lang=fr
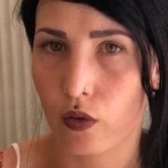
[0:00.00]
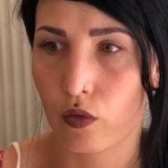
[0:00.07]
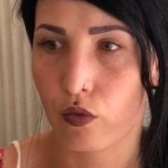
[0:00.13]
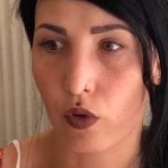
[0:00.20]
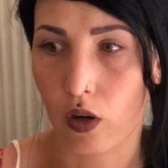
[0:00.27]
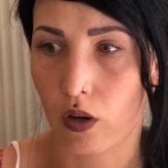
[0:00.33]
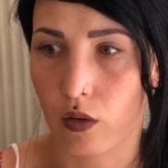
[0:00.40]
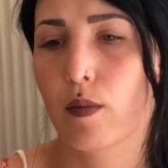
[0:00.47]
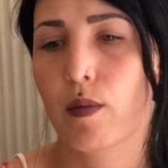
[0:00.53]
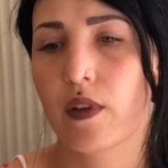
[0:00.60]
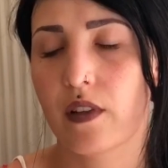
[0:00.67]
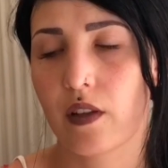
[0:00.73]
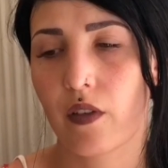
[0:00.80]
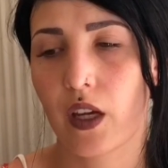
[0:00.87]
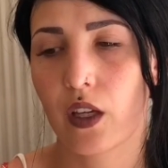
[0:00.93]
voilà. Mais
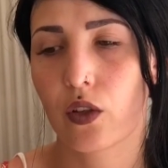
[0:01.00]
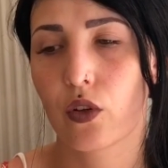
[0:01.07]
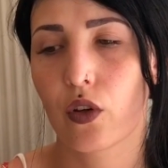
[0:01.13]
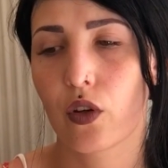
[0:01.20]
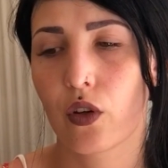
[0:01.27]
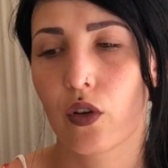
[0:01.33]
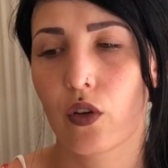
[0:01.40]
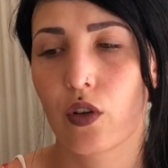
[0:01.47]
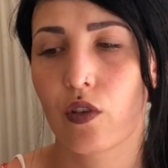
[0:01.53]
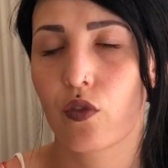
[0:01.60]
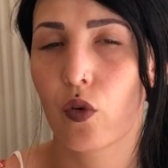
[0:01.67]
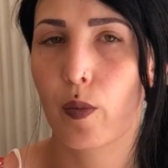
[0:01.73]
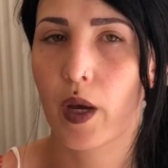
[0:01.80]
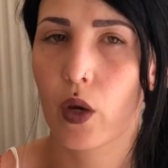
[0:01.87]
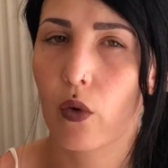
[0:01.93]
c'est vrai que il
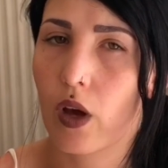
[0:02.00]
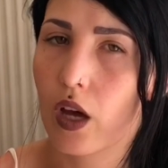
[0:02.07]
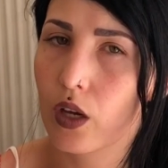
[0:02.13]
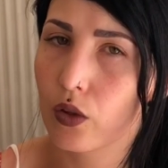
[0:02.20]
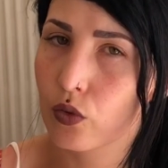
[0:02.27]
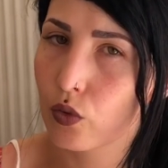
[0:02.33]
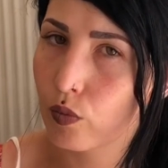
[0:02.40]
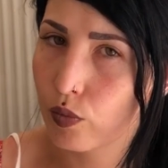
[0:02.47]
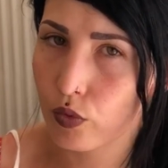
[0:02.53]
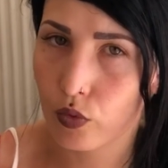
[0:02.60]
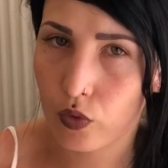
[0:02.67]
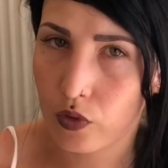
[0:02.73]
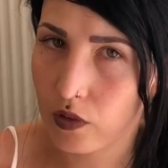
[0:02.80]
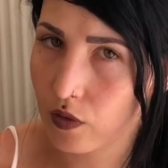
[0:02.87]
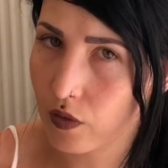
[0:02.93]
faut pas croire non plus
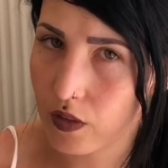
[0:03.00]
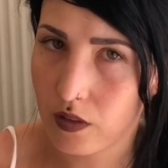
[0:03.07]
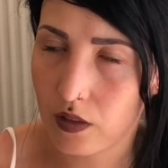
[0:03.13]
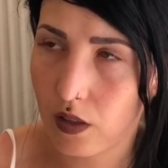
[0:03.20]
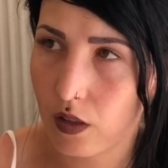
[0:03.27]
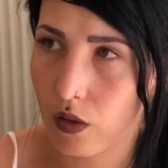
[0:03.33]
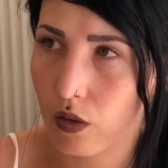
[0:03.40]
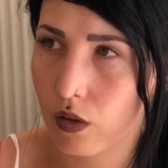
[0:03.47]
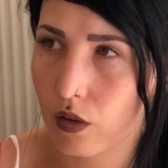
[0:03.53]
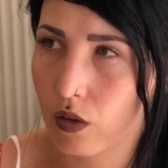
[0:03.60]
que c'est facile